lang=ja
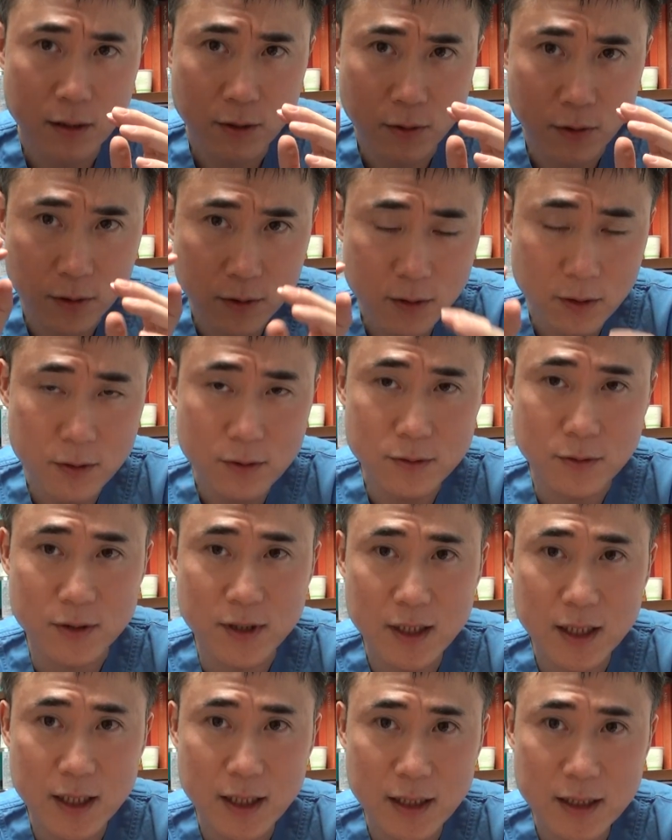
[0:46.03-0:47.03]
うほとんど
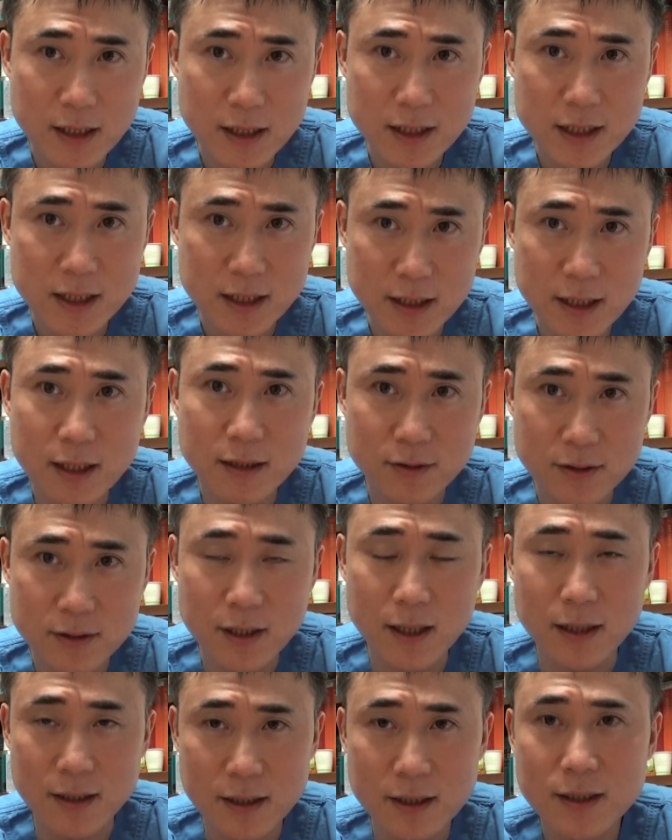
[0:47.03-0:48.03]
気にしなく
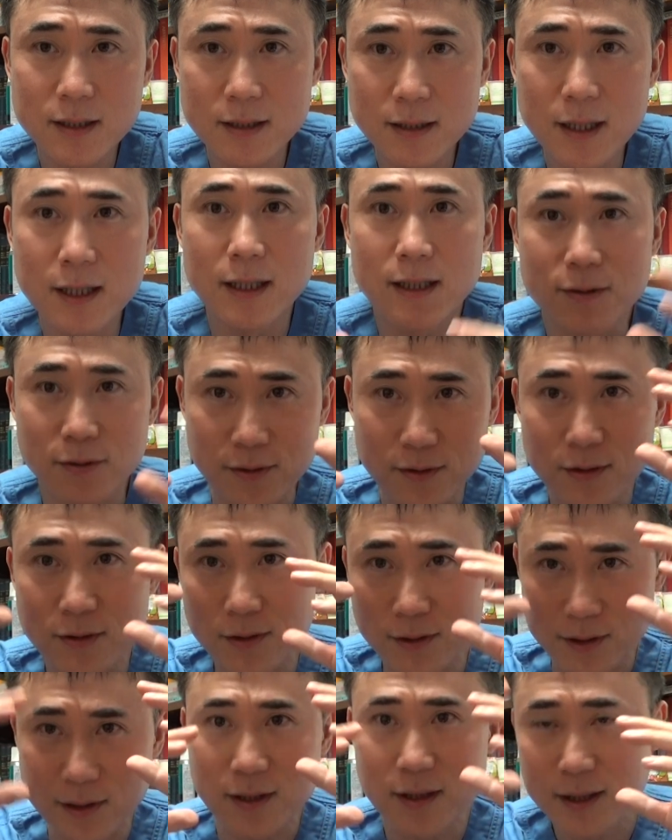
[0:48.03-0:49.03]
ていい程度
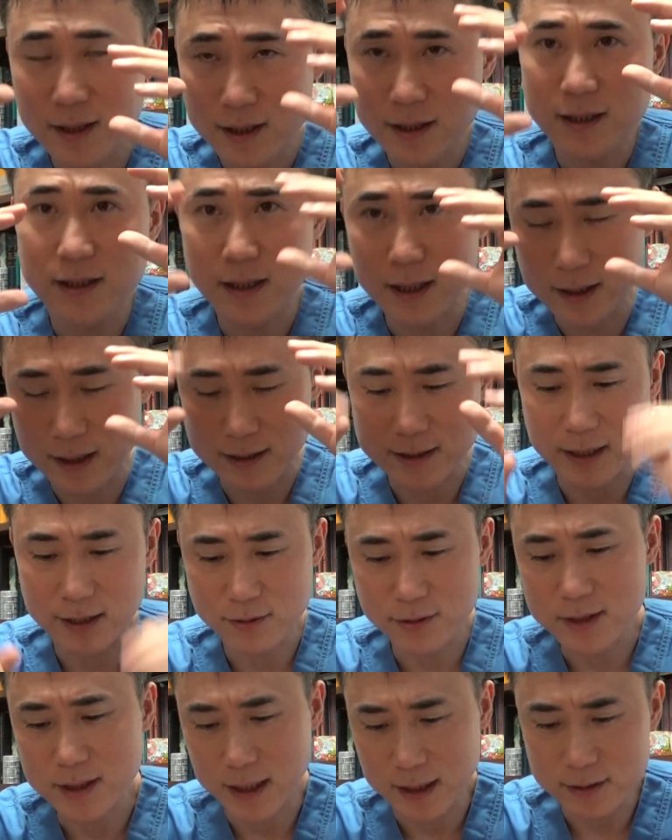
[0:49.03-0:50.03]
の高さ
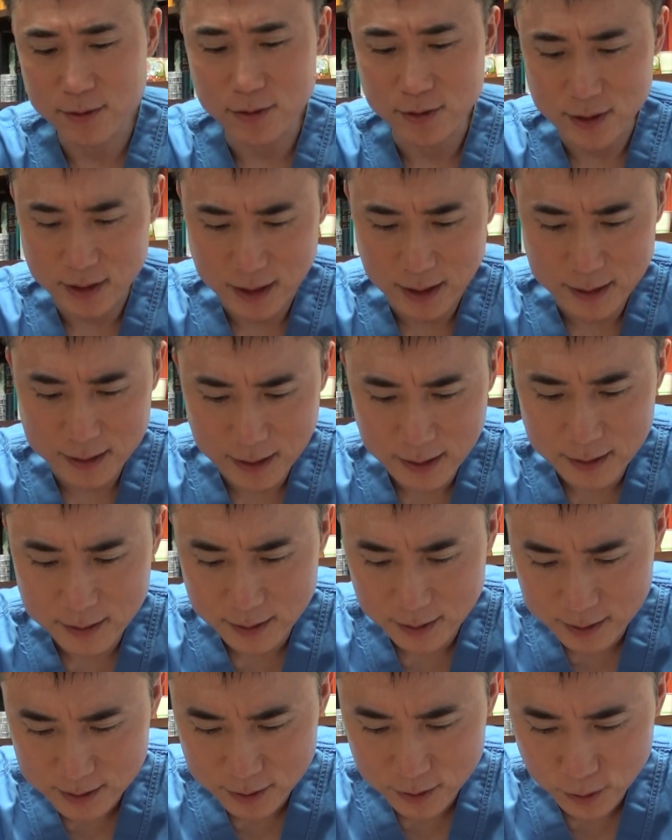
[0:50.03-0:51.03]
の左右差なん
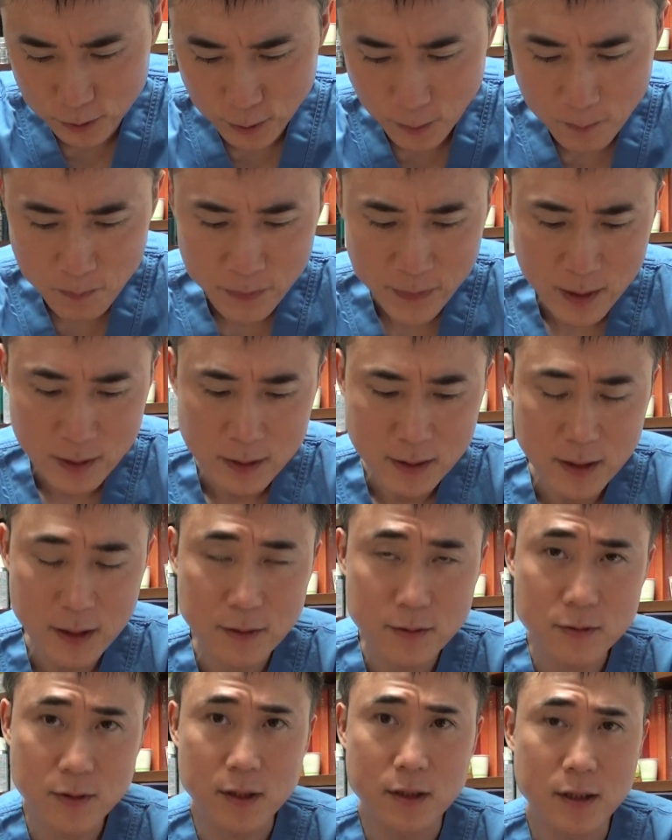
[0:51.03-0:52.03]
ですよ。ってい
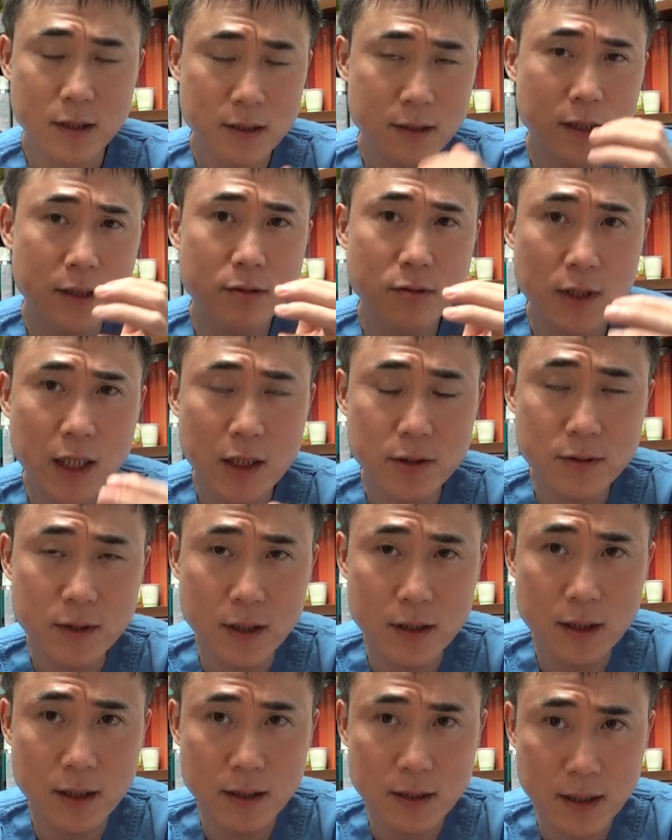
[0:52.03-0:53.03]
うのは人間の顔って
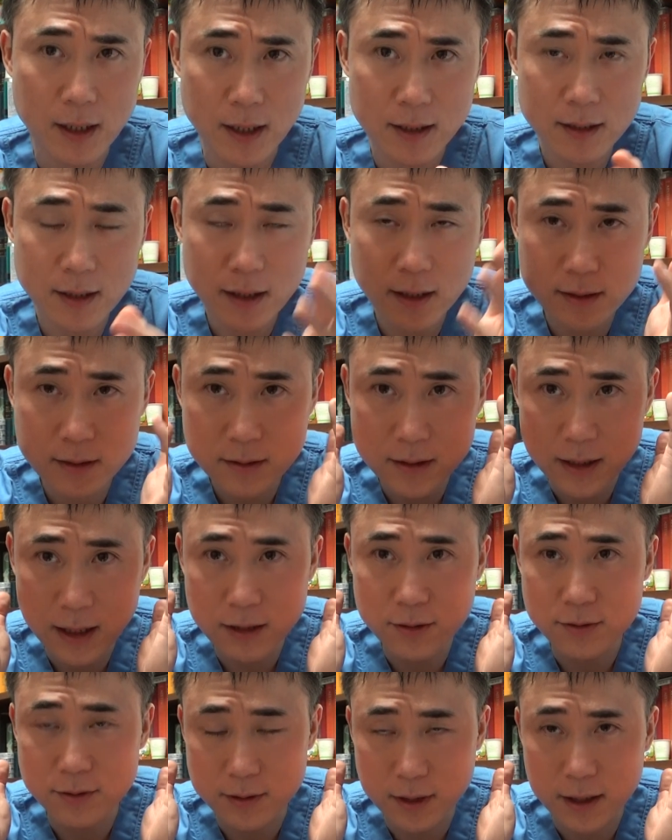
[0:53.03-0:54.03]
ね必ず左
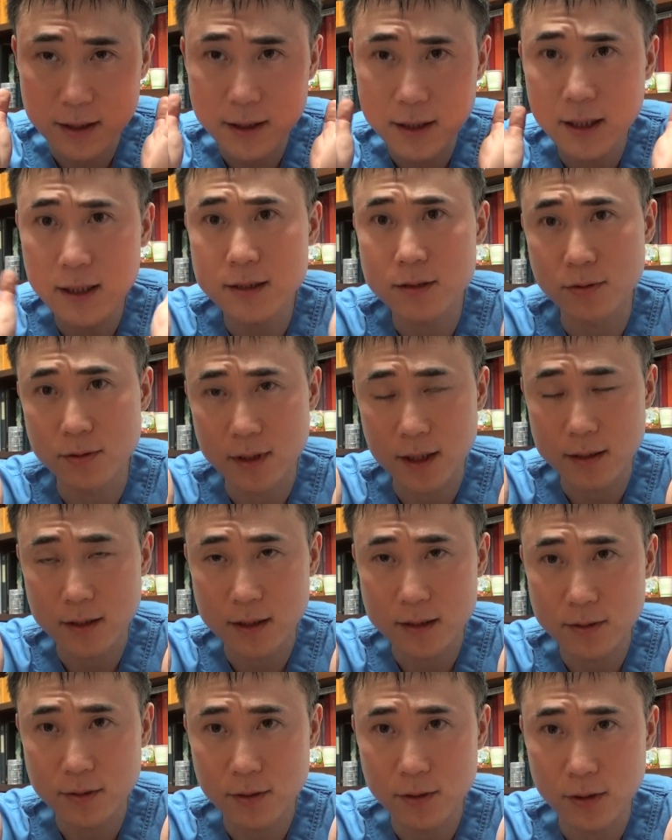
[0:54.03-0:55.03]
右ね非対称なんで
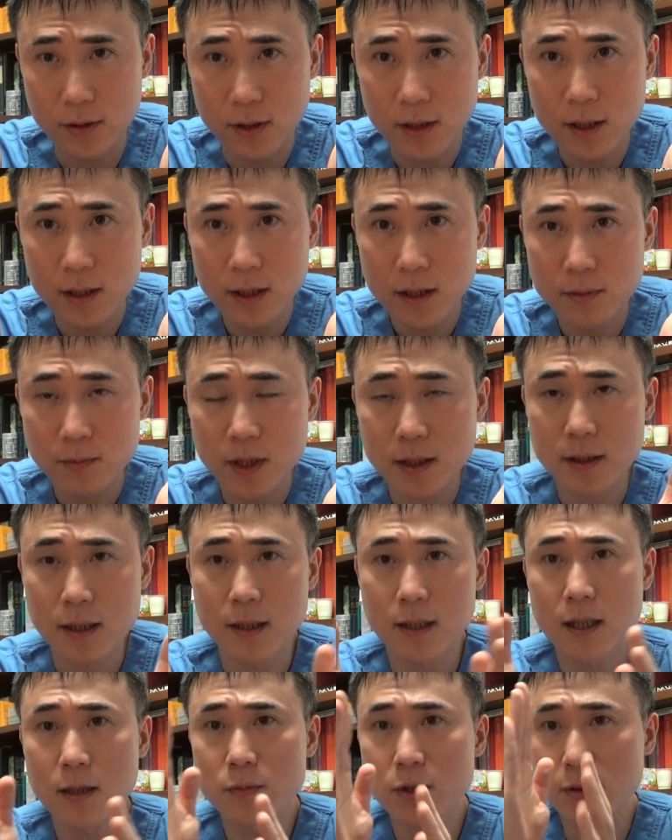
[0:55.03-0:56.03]
すよまあ、
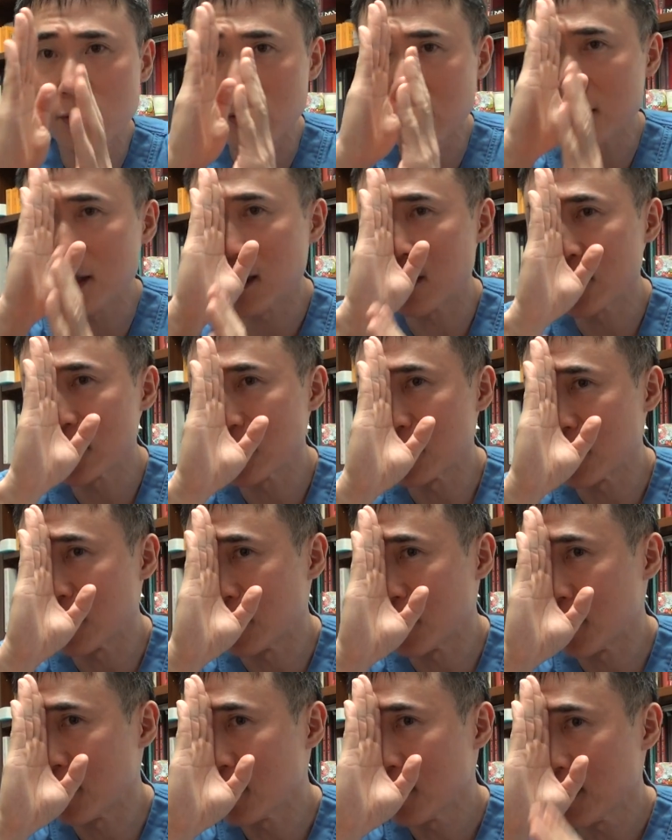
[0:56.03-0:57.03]
鏡をこうやって合わせて
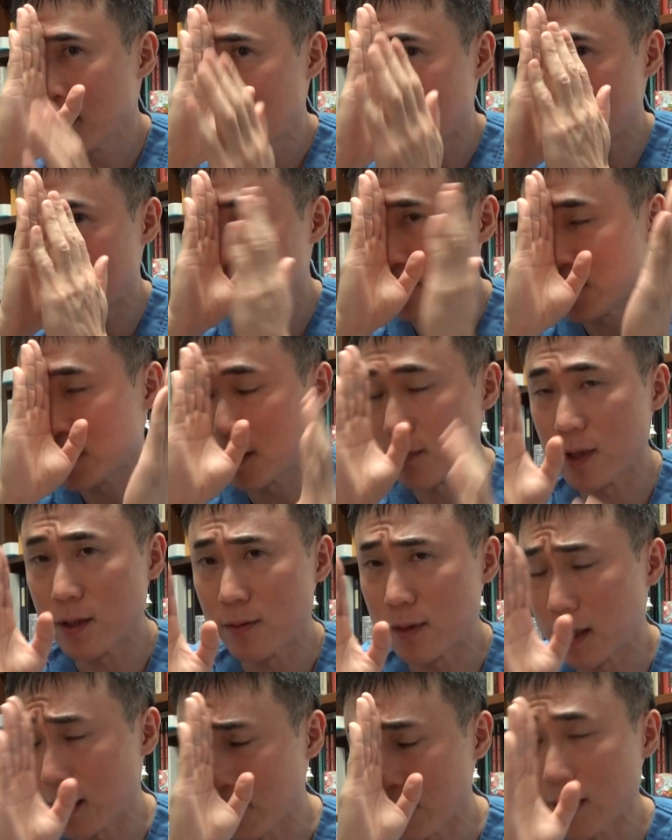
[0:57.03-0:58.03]
ねあの見てみれ
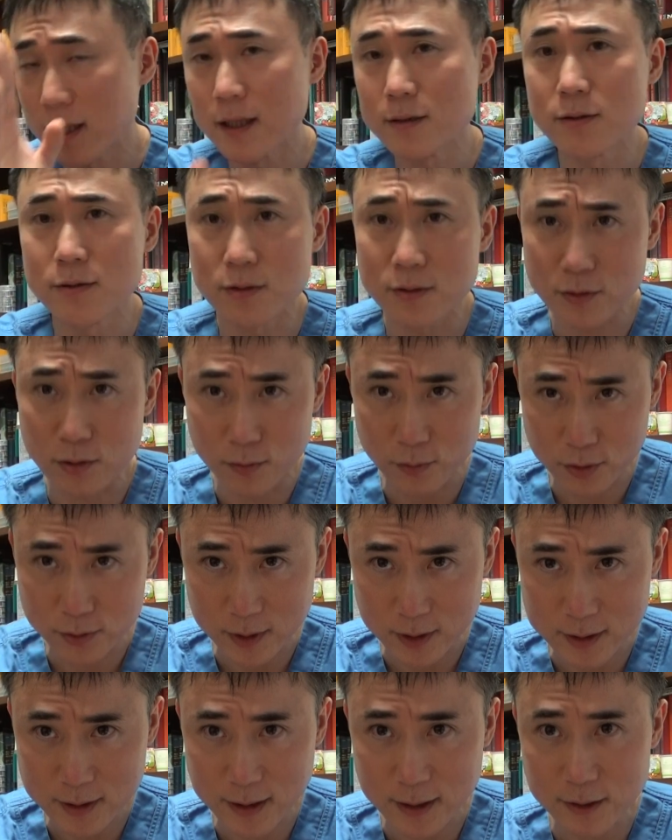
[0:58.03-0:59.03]
ば分かると思うん
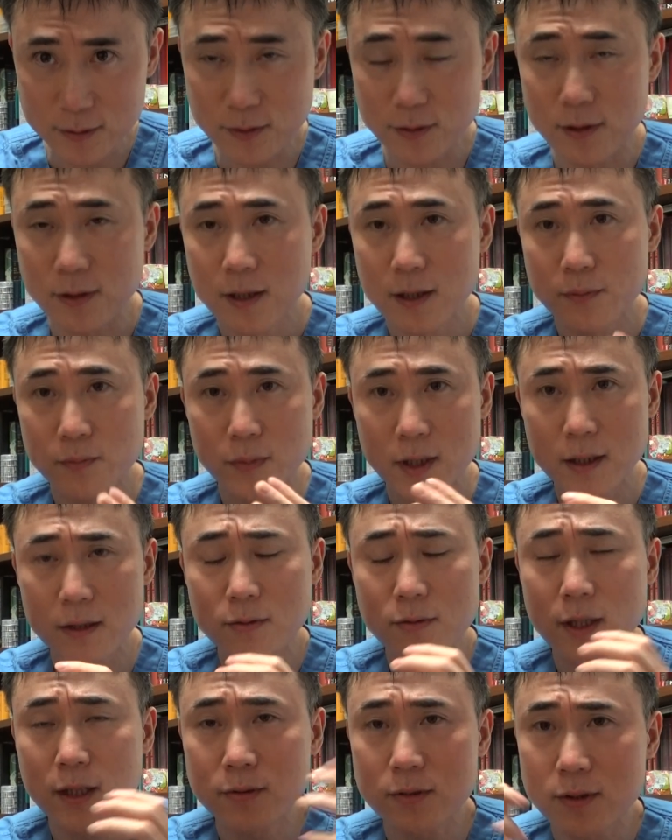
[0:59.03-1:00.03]
ですけれど右
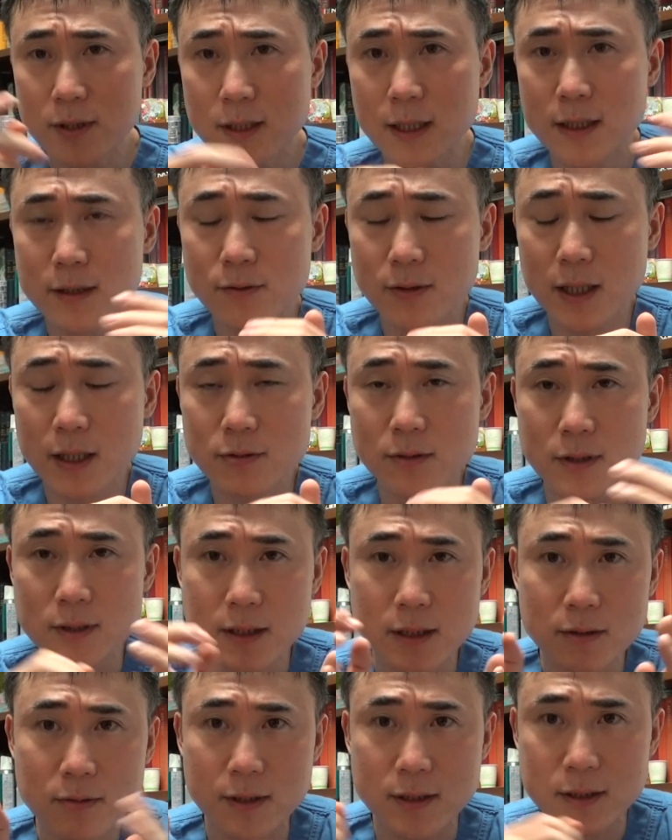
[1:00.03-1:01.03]
の顔と左の顔って
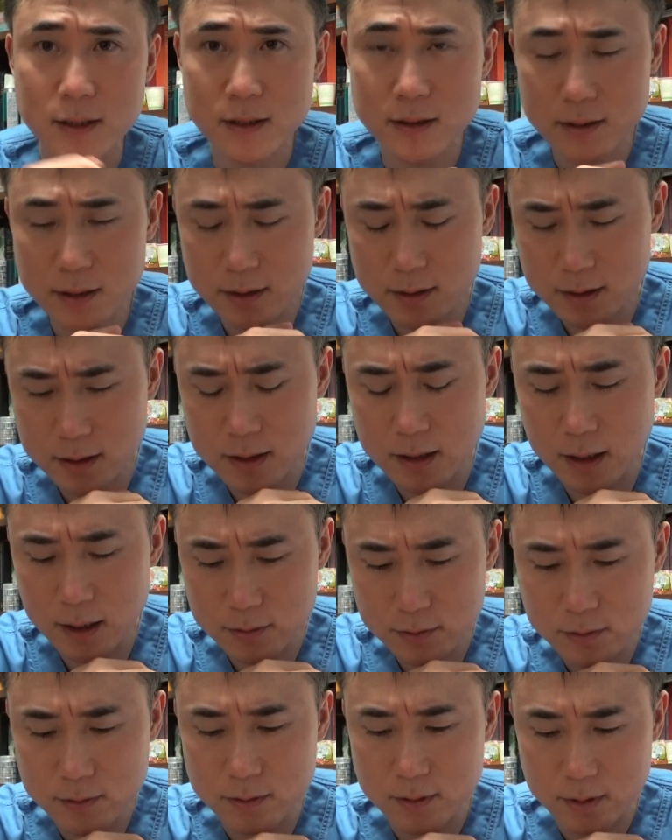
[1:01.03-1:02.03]
実は全然違う
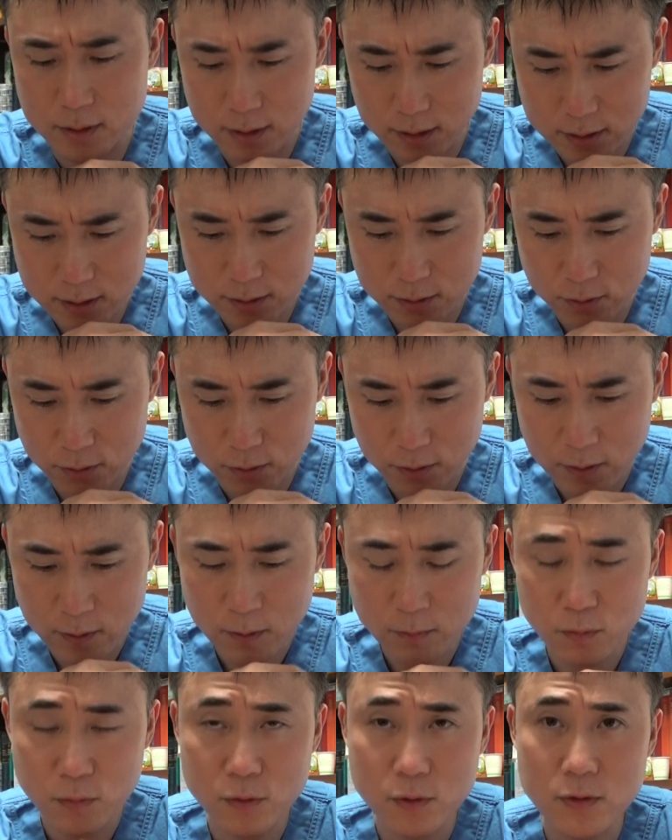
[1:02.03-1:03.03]
んですよ
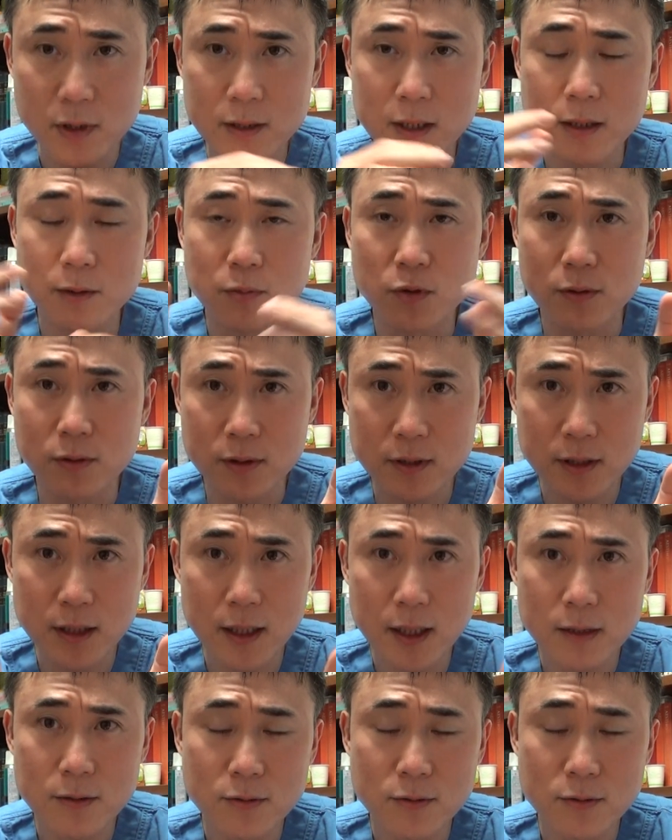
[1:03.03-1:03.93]
もうこれはねもう芸